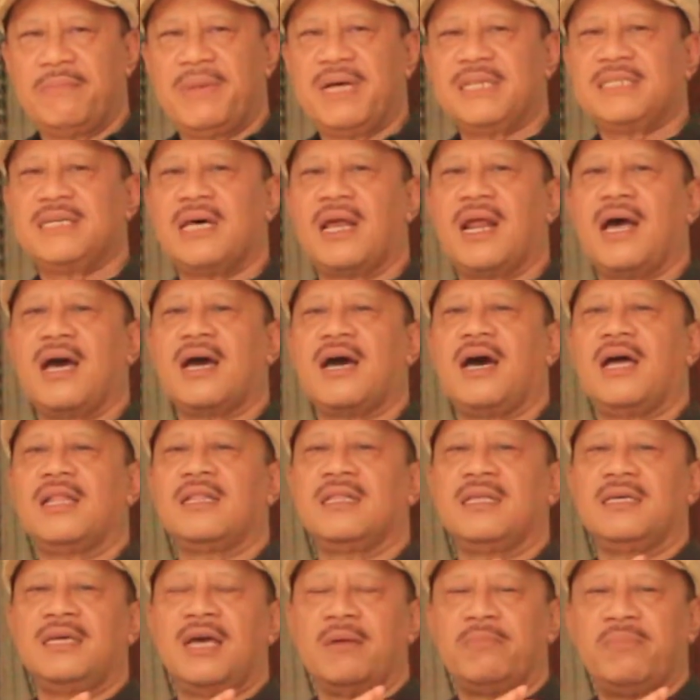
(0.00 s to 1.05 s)
masyarakat
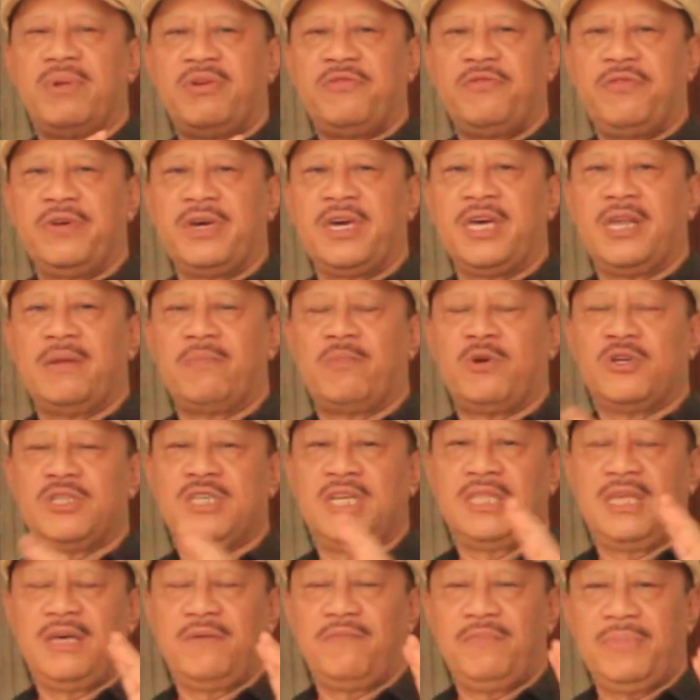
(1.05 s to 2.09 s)
yang berpikir
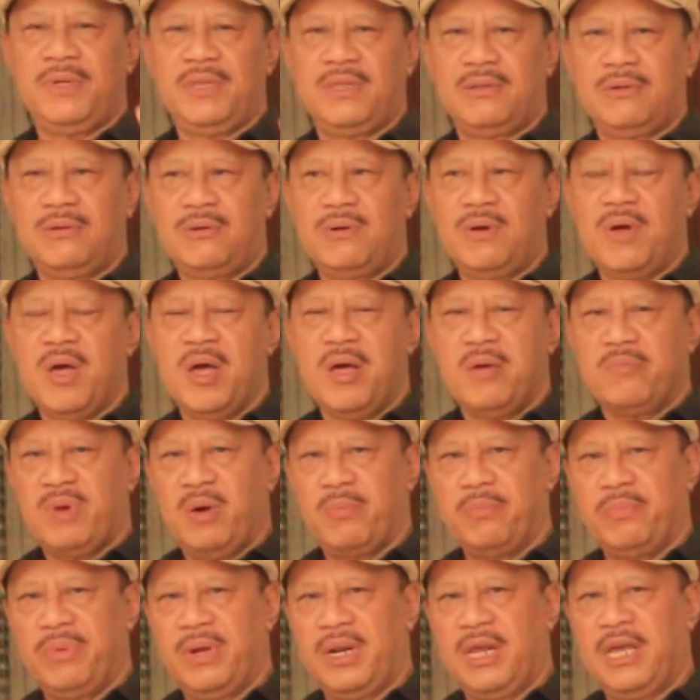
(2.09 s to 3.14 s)
positif itu
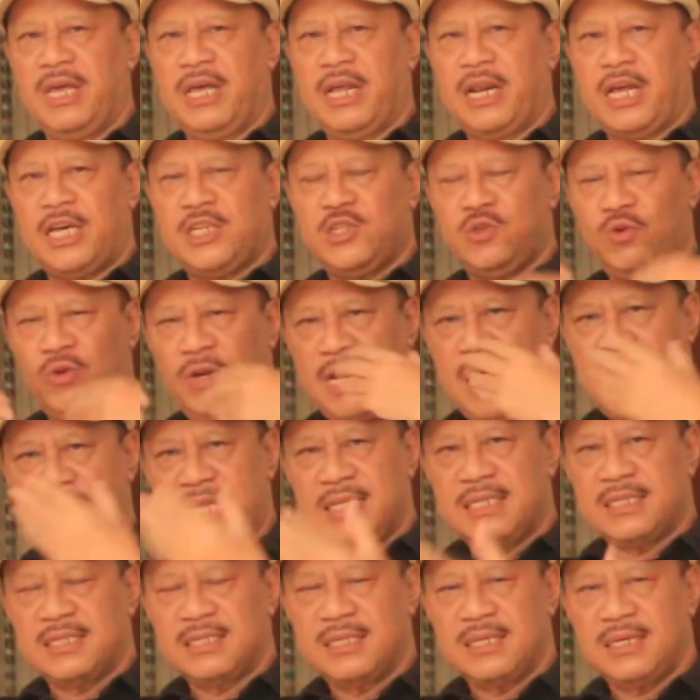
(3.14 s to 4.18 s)
memberi
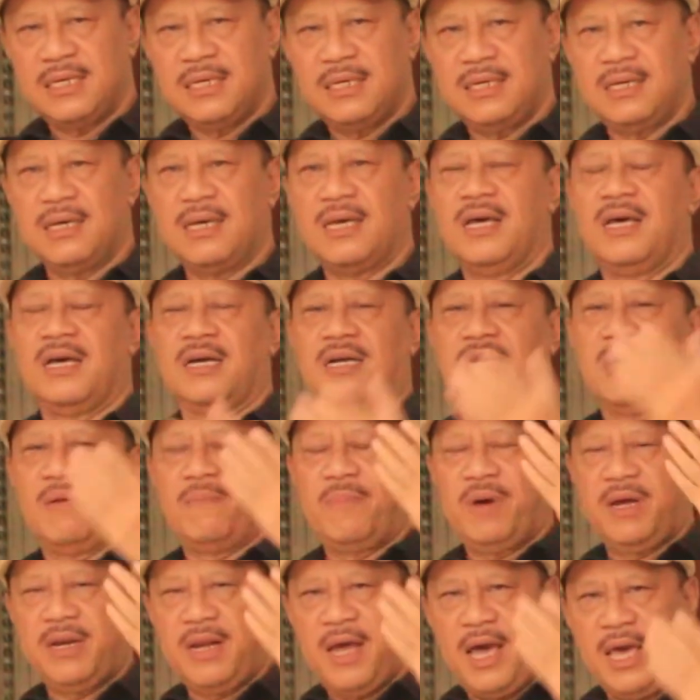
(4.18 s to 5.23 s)
resonansi
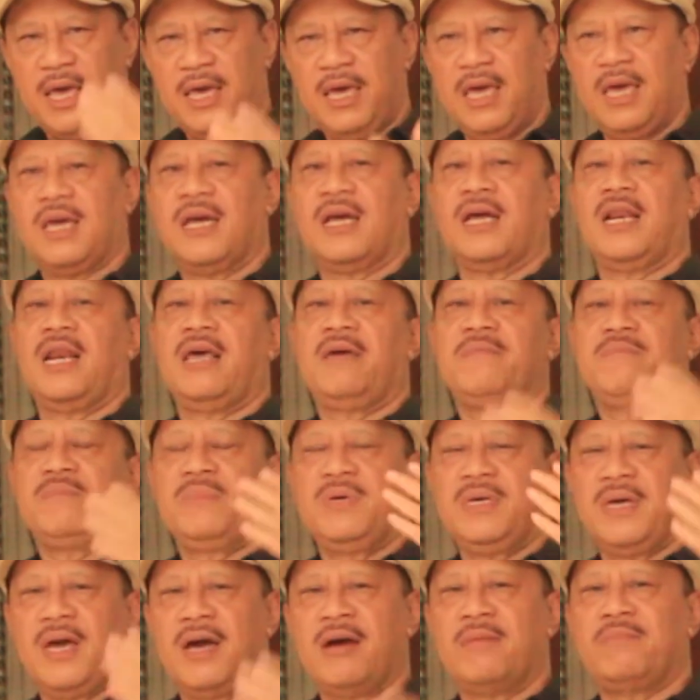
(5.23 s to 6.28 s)
kepada
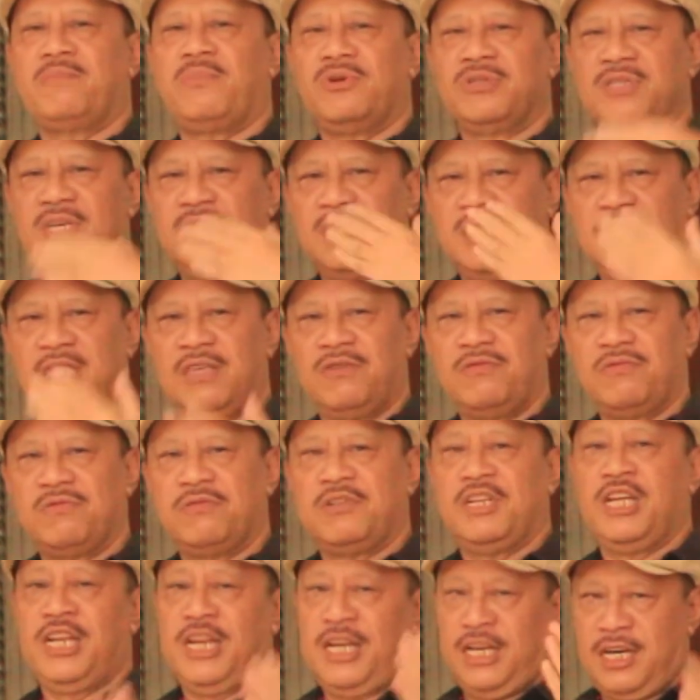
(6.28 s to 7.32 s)
iklim yang positif
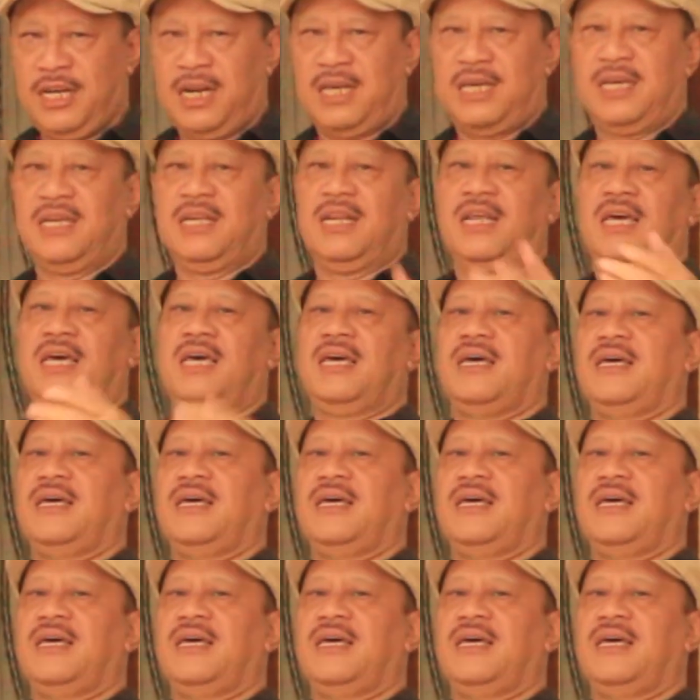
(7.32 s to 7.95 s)
di negeri ini